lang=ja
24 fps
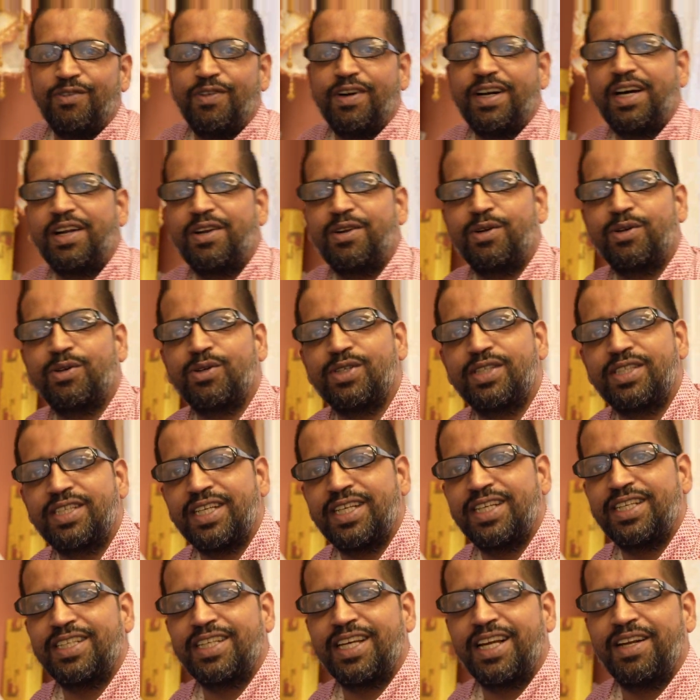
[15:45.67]
分かりにくい
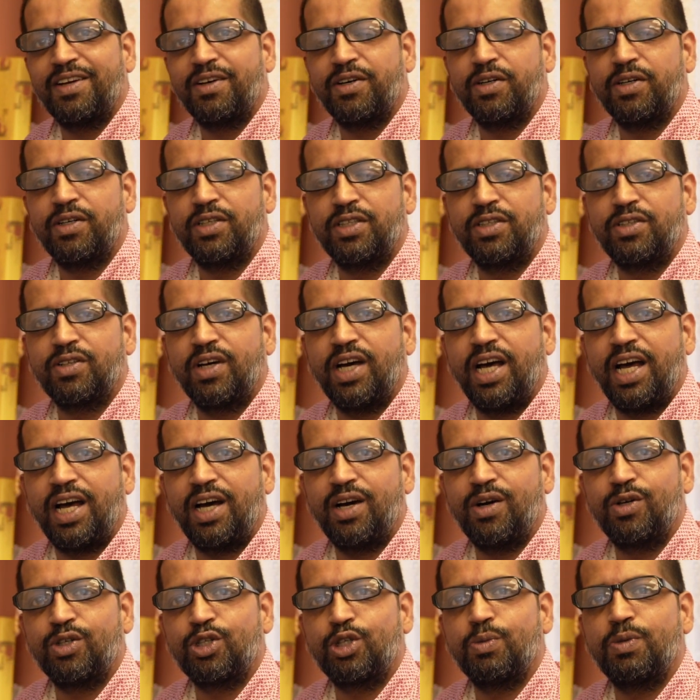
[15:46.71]
星座の人
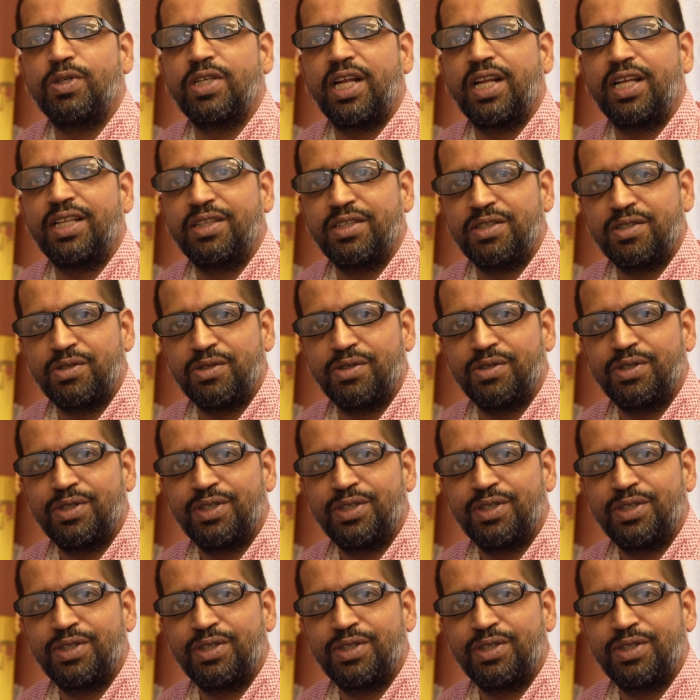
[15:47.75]
が乙女座なんですよ。